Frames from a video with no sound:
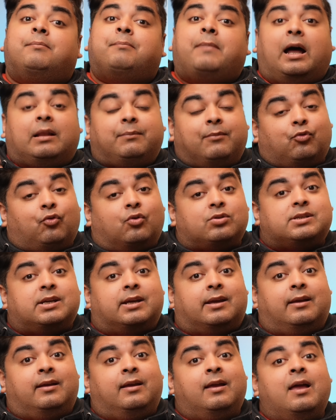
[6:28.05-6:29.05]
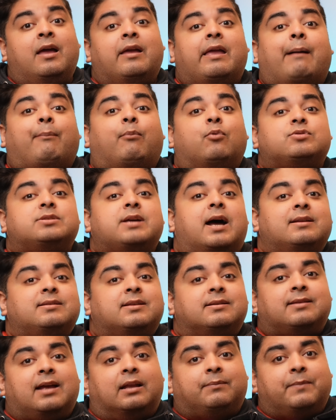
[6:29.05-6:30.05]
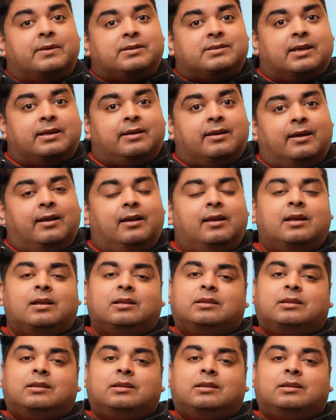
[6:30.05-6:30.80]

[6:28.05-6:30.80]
बाद में सोचेंगे कि आपको चार्जर साथ में चाहिए